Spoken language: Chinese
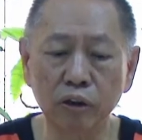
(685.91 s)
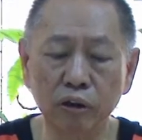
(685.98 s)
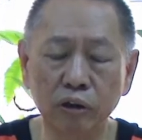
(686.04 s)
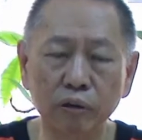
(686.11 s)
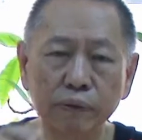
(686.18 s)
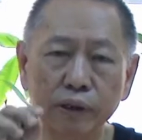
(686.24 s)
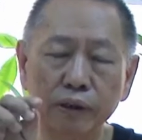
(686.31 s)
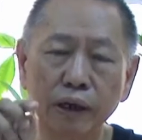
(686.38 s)

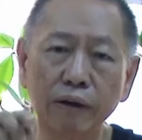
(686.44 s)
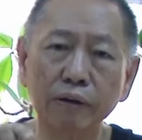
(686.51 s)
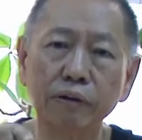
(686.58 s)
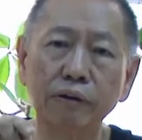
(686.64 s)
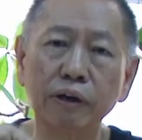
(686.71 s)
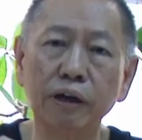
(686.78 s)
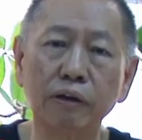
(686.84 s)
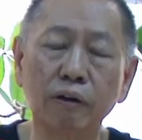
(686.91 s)
和平条约
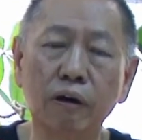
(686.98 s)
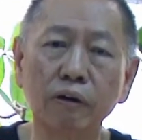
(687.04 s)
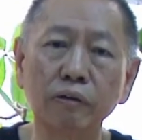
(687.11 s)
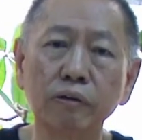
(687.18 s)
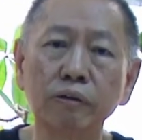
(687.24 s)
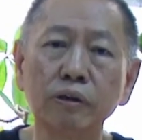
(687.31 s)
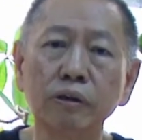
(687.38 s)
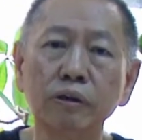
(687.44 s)
的内容
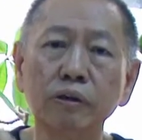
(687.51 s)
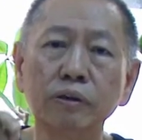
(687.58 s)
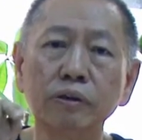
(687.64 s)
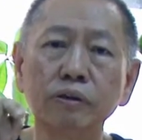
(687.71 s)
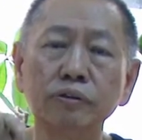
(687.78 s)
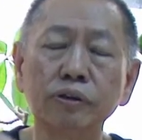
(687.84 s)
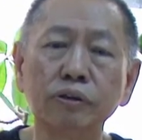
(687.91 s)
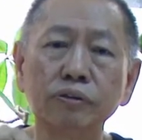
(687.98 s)

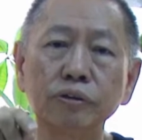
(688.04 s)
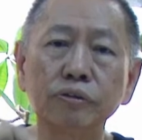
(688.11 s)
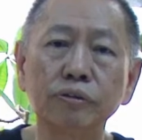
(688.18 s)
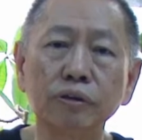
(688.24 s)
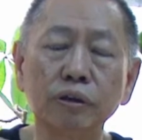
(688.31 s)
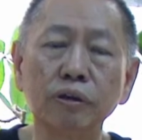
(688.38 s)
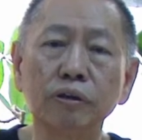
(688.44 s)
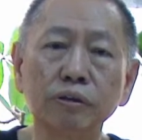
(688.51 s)
就是
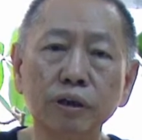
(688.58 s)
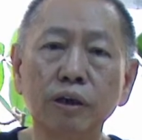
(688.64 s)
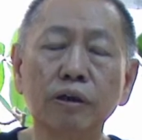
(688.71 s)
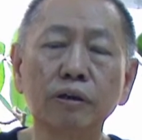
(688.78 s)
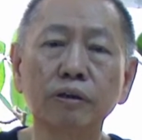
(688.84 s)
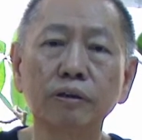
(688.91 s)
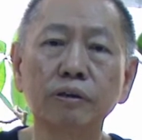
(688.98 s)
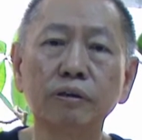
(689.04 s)
设定